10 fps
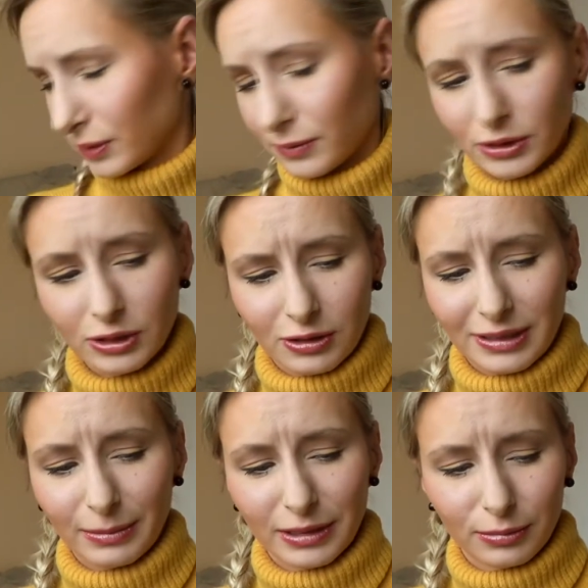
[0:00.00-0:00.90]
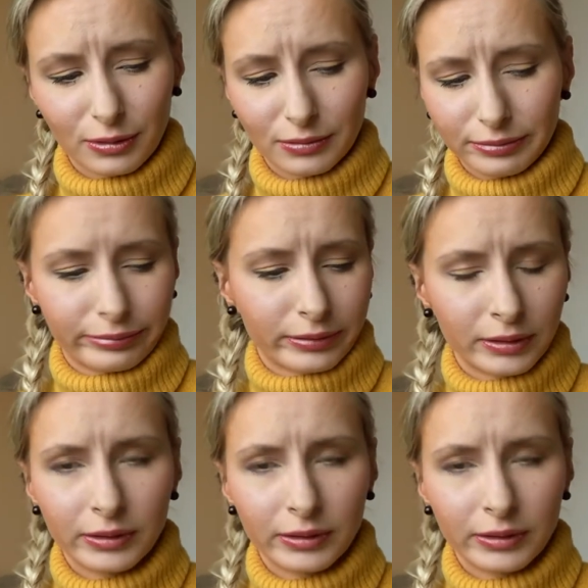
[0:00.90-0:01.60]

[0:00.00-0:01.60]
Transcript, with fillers: Wolicie, mm. że zamknę rozów.